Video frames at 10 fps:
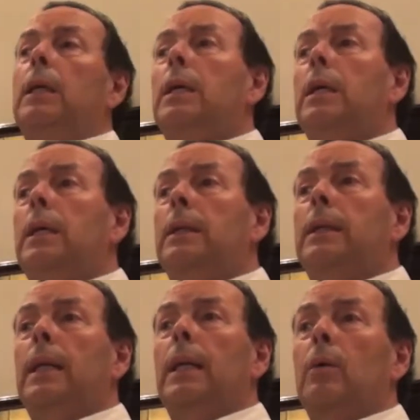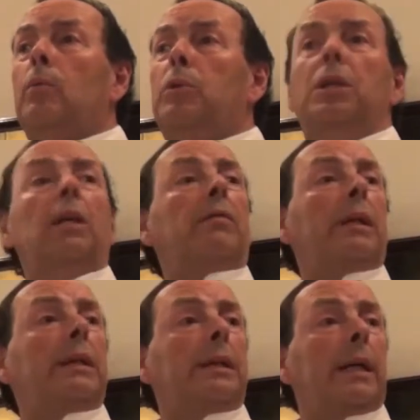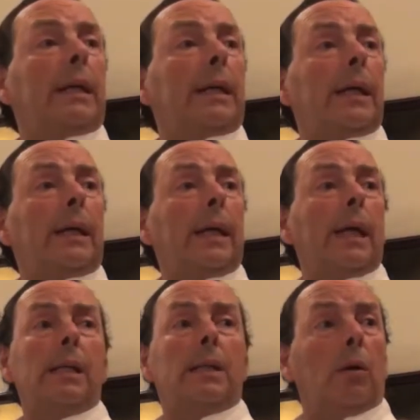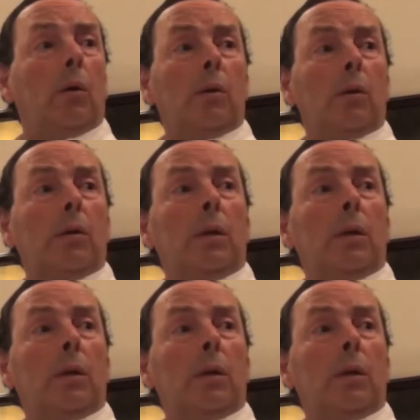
eh, della cucina veneziana che è il saor